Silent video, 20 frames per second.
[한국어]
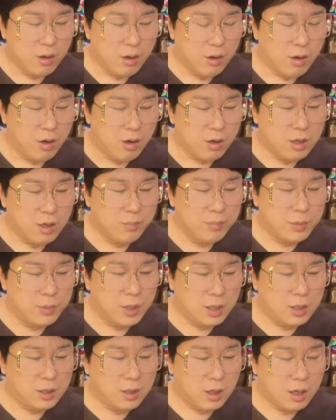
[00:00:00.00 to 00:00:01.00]
어,
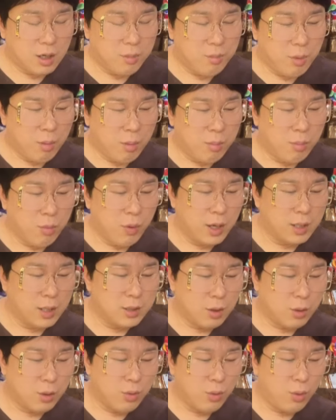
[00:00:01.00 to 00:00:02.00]
금전적인
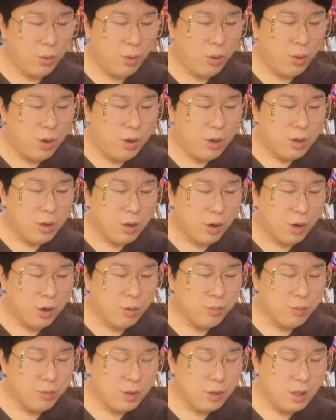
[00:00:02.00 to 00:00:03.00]
면모에서도
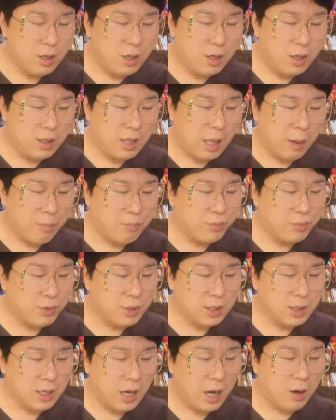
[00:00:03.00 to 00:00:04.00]
여러분들
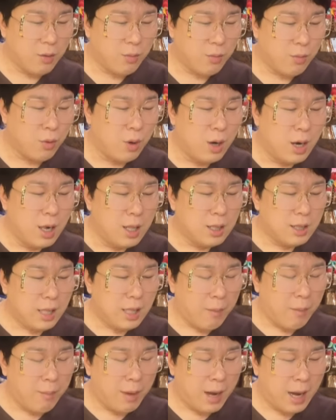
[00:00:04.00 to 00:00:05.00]
나쁘지가 않고
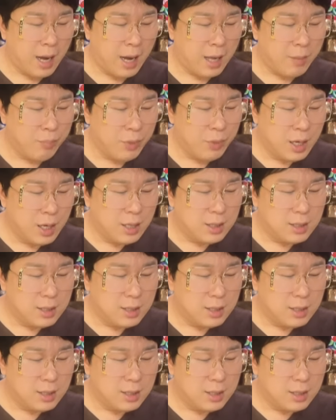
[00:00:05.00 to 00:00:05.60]
다만